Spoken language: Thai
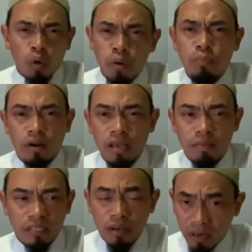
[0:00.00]
คนพวกนี้
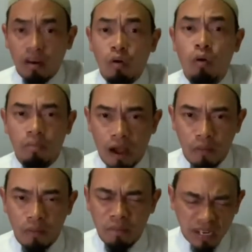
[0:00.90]
บางทีมันก็ข่มเรา
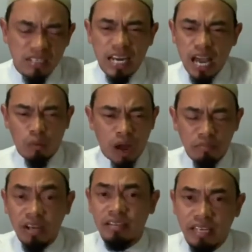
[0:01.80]
มันก็แสดงความ
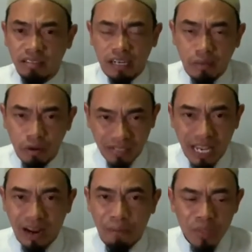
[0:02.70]
เย่อหยิ่งตะกบด
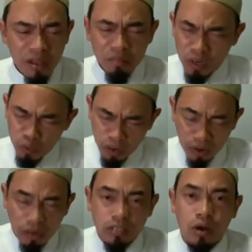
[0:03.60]
ใส่เรา มันดูว่า
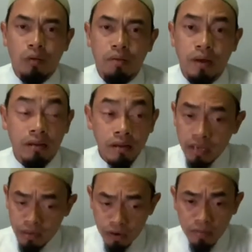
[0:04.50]
เรากระจอกกว่ามัน
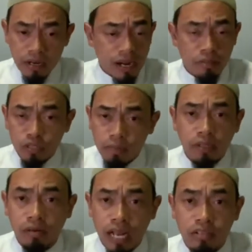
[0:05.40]
อิบราฮิมได้นำจึงไม่
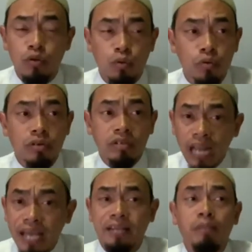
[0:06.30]
ต้องการจะอยู่ใก
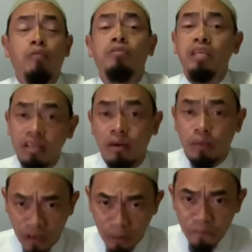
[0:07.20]
ล้กับคนที่เหนือก
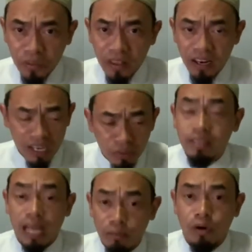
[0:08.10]
ว่าเขา หรือว่า
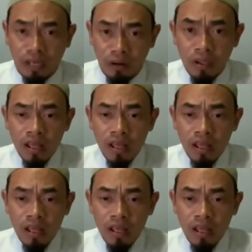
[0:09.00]
ต่ำกว่าเขา